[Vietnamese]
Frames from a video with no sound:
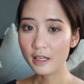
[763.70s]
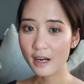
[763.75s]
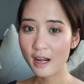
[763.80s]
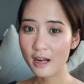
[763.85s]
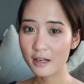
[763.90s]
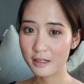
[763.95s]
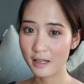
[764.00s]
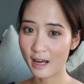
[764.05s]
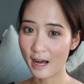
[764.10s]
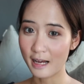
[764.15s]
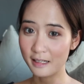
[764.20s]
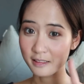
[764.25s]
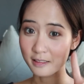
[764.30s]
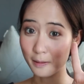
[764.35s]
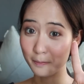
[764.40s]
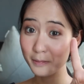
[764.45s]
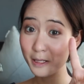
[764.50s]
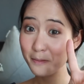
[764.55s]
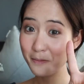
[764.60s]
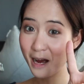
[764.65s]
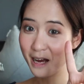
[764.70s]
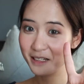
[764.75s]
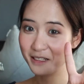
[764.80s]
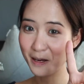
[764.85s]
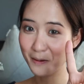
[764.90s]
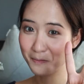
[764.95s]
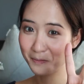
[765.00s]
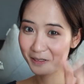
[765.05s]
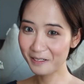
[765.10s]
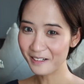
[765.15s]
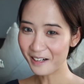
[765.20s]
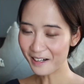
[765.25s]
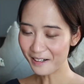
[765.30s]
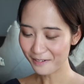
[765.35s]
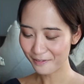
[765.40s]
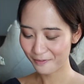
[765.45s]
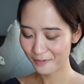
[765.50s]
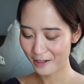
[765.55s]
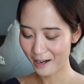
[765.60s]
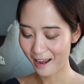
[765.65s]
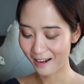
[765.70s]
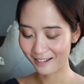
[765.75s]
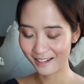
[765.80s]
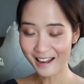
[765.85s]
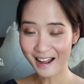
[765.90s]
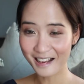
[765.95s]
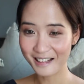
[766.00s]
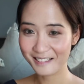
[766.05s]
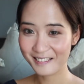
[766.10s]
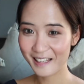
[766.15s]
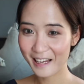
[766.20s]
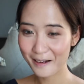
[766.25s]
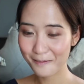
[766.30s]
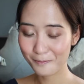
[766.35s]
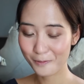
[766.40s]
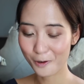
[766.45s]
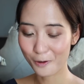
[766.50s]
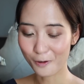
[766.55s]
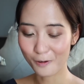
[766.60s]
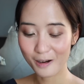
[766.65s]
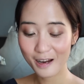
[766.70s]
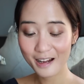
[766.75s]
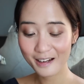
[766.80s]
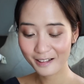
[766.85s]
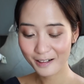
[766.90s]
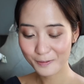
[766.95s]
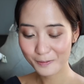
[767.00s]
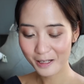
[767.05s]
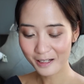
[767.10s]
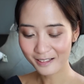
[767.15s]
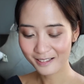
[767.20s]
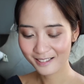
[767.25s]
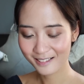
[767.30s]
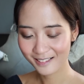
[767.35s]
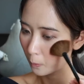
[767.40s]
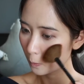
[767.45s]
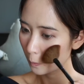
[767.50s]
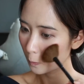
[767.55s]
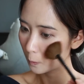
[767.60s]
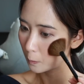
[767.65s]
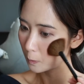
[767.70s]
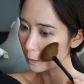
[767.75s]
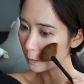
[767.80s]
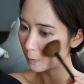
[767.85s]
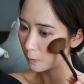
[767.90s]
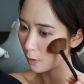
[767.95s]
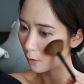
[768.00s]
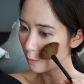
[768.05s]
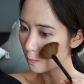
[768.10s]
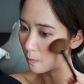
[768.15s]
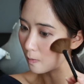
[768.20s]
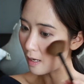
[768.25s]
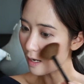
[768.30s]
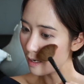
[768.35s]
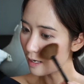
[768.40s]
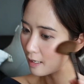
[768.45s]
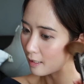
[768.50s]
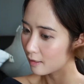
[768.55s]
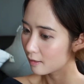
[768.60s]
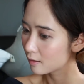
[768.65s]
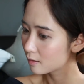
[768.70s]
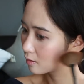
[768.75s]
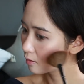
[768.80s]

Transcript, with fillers: Thế nên là để Hà chấm thêm hai chấm nữa và đánh lại xem nó có lên không nhá. Ừ, nó cũng lên đấy.